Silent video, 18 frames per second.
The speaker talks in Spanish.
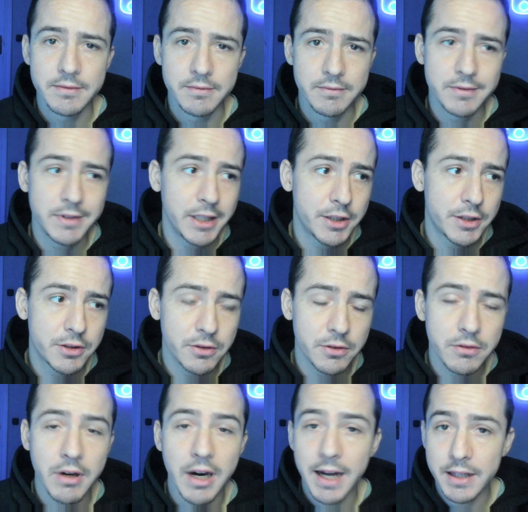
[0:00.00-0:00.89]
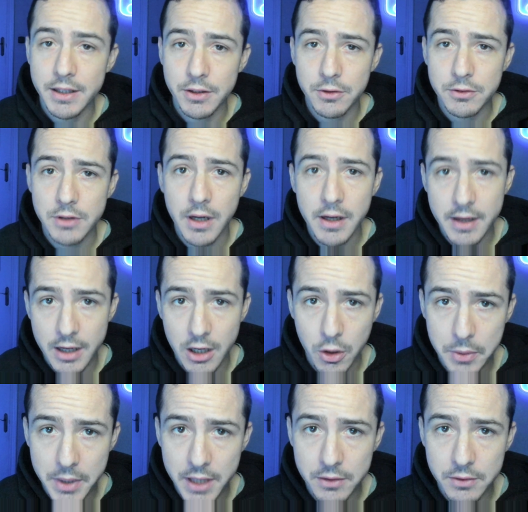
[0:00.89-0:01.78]
dicho adiós al Real
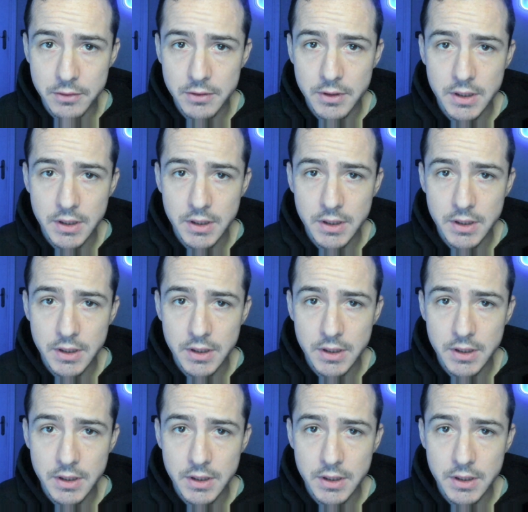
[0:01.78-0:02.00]
Oviedo